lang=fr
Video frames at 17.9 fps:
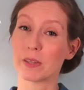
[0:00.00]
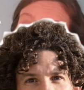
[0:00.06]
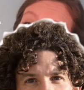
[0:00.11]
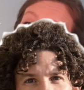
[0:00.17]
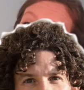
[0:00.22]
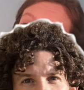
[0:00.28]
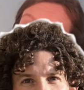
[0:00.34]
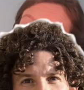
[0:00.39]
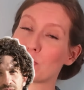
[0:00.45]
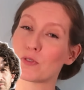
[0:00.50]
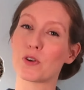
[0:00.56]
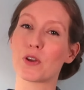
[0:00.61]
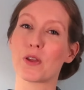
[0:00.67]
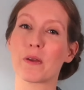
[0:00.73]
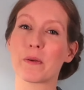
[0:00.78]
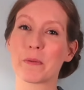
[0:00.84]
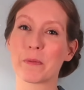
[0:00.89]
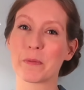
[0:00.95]
Miguel
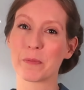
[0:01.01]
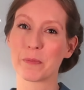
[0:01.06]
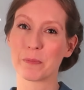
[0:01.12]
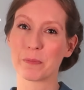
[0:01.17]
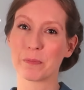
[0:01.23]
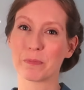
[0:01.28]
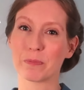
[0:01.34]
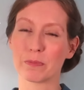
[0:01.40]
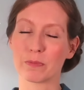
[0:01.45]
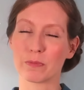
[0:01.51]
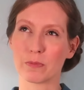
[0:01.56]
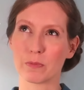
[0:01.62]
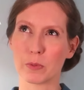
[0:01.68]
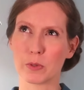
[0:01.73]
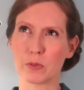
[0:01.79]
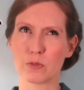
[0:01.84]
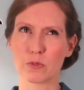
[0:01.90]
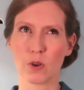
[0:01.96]
Bonnefoy.
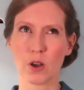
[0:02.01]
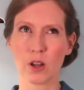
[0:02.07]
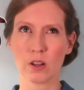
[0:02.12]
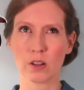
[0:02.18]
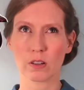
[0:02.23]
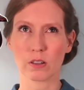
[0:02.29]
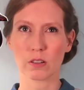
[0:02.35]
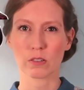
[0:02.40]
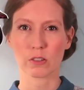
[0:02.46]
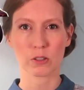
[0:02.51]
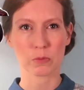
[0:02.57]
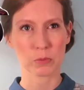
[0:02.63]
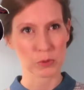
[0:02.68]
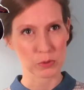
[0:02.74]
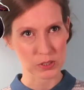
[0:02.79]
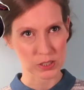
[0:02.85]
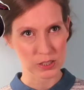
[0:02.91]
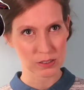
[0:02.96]
Bonnefoy,
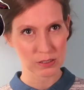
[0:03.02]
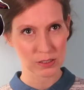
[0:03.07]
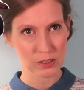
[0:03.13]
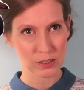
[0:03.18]
comment on dit